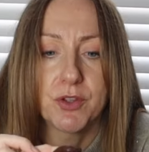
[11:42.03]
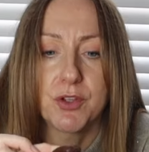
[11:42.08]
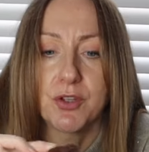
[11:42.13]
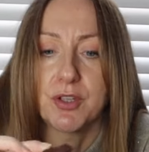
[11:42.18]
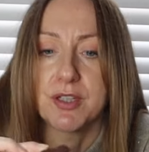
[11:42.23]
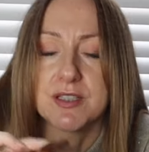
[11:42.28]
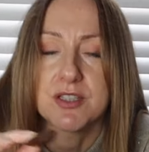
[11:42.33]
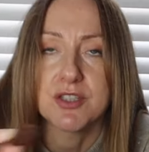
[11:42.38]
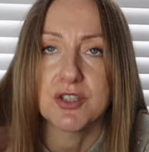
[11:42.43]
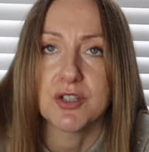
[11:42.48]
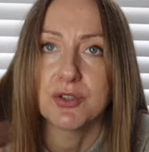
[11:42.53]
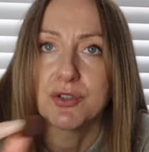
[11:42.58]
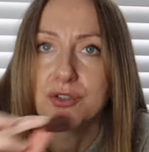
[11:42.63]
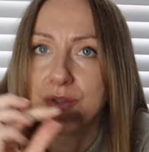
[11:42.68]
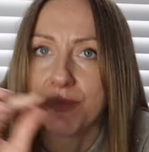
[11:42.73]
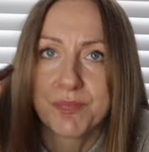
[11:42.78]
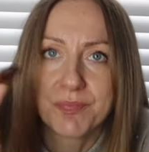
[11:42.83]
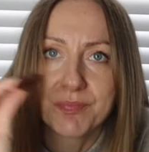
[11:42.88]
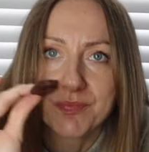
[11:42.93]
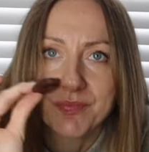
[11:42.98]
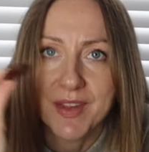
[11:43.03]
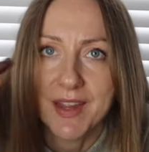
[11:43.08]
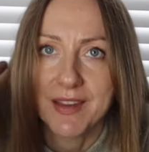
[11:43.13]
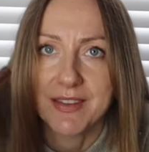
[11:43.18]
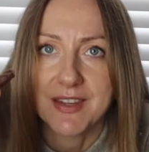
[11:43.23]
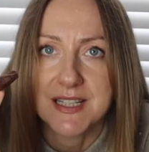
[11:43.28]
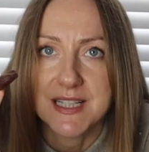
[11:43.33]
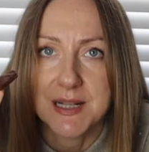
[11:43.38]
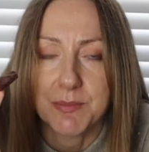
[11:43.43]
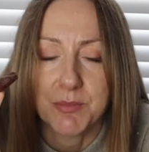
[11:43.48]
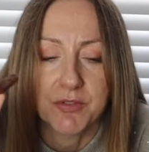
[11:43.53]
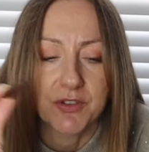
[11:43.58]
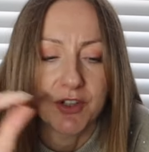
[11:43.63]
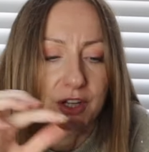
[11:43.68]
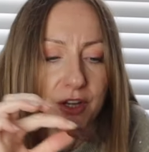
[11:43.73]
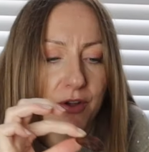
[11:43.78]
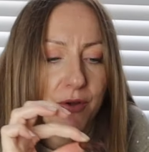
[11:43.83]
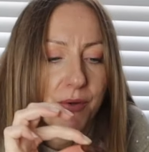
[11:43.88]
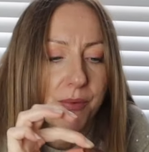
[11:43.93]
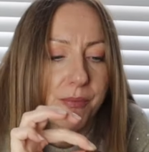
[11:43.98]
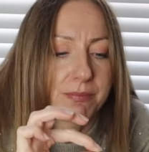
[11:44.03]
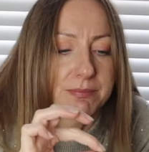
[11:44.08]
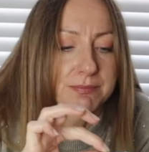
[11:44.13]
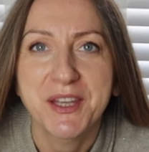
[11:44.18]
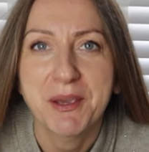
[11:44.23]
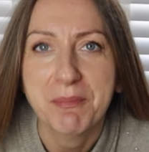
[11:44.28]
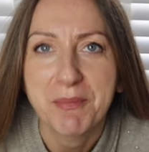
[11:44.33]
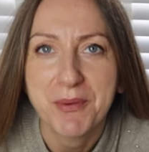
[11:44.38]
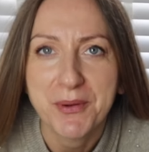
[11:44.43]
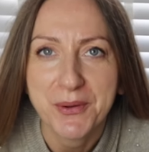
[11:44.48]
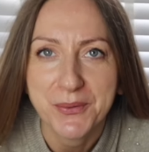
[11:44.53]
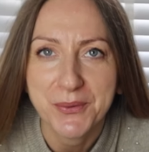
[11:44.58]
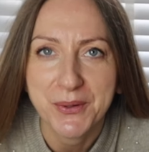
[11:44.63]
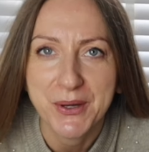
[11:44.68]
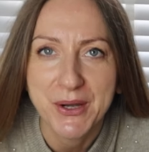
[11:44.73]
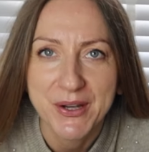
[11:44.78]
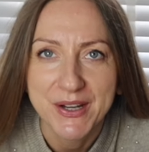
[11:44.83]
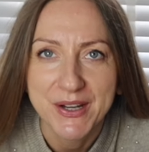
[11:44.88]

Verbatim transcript: To jest coś niesamowitego. Nie mogło